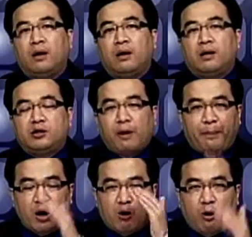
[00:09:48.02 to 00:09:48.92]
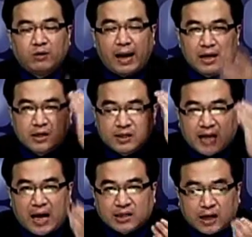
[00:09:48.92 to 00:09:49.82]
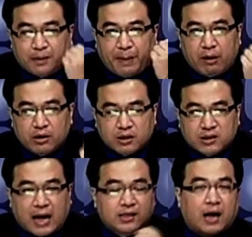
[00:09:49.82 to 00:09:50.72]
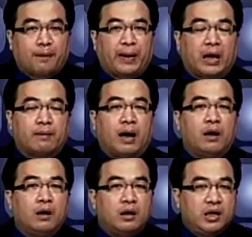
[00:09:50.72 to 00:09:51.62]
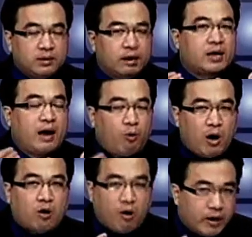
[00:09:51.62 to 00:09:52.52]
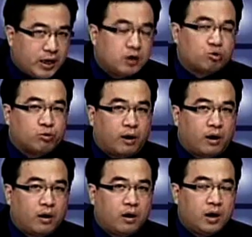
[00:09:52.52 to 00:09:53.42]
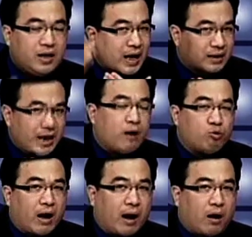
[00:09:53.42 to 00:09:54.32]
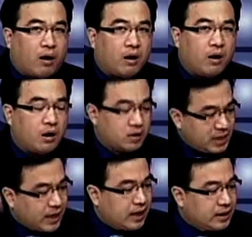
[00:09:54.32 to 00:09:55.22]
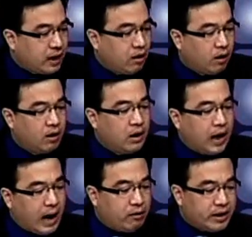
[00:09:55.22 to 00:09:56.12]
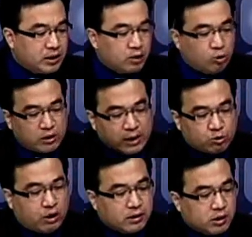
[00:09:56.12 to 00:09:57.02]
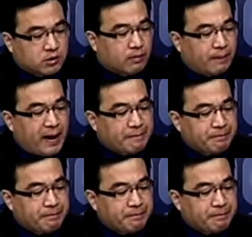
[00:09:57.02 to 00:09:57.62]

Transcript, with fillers: 你就不会空单一直傻傻的报，一直傻傻的赔嘛。你这么听我讲的意思不？应该听有啦吼，加干单吼。好，那这个多单做完之后怎么办？